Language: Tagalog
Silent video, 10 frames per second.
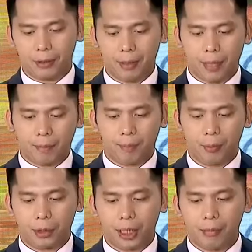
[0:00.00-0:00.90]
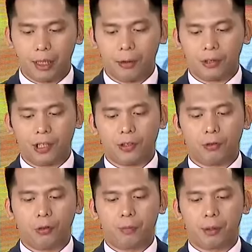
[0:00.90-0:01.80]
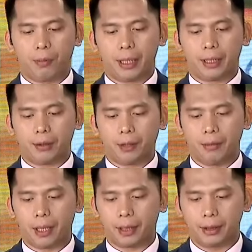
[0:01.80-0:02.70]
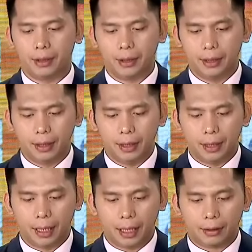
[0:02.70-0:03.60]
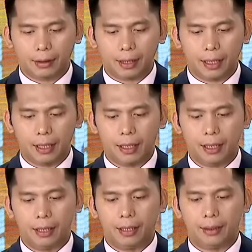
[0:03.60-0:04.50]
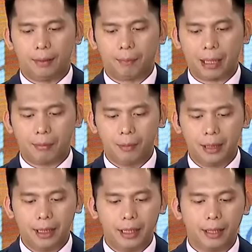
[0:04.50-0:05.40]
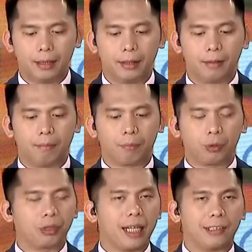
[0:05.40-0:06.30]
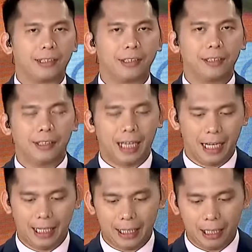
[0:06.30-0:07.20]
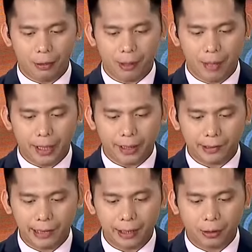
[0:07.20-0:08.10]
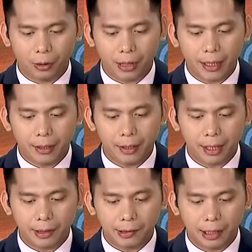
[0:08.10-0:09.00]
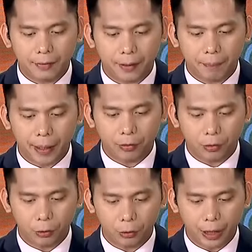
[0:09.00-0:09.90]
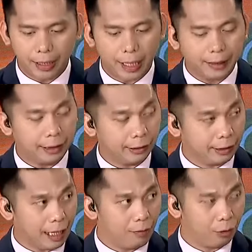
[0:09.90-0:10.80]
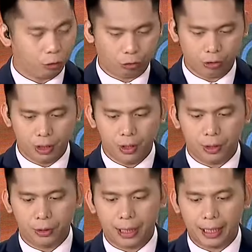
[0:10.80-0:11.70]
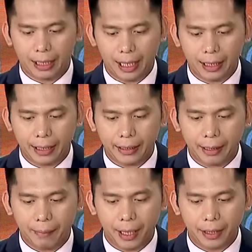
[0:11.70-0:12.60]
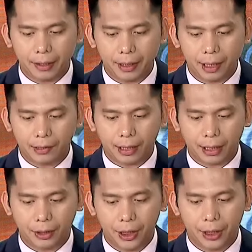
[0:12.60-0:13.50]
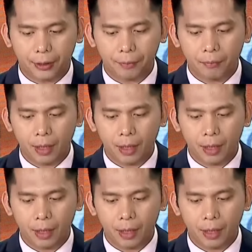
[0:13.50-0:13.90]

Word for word: Kuya Mark. Pumunta naman ako sa isang supermarket, Kuya Mark at uh, para bumili ng prutas. Mm. Ang halaga, Kuya Mark, eksakto, 997 pesos and 90 centavos. Mm. Yung halaga na inaibayad niya sa cashier.